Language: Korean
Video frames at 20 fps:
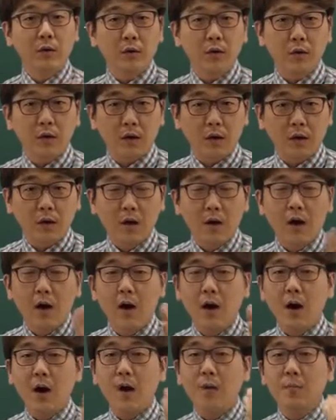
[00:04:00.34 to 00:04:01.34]
있니?
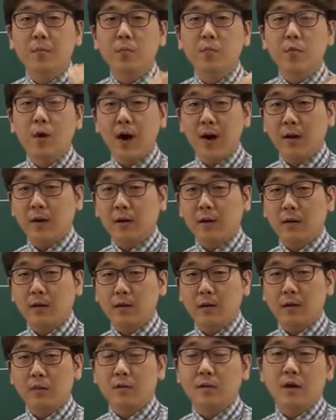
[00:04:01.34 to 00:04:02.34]
I'm writing
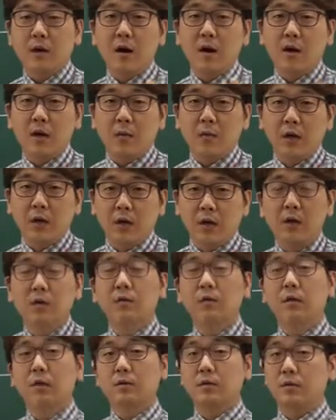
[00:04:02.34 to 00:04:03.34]
a diary.
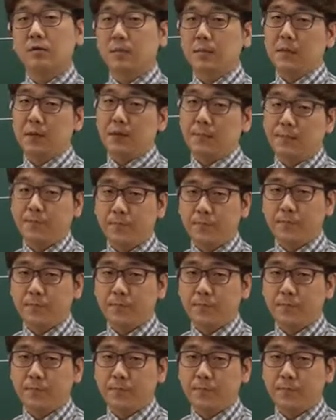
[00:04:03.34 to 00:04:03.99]
이럴 때 괜찮습니다.